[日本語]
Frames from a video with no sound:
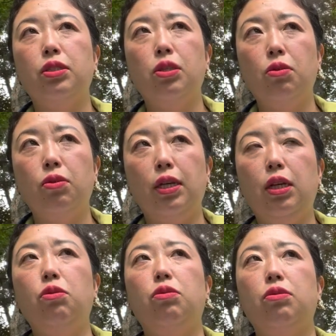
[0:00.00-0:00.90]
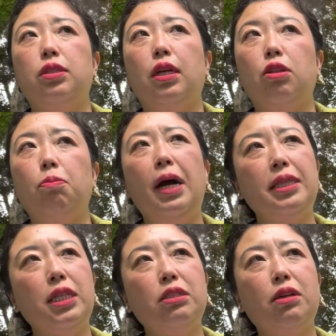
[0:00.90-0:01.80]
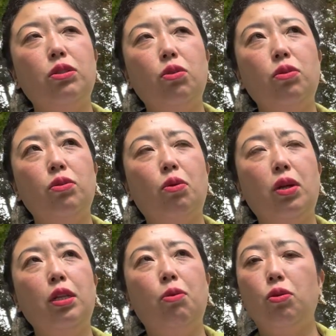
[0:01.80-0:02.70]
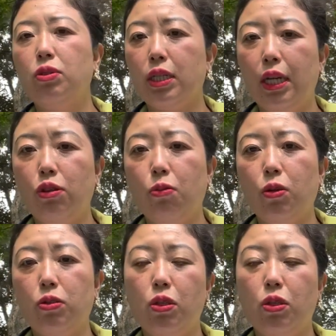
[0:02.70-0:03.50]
治療できるって言ってたけど、まあ、私はその時にもよるんじゃないって思うけど、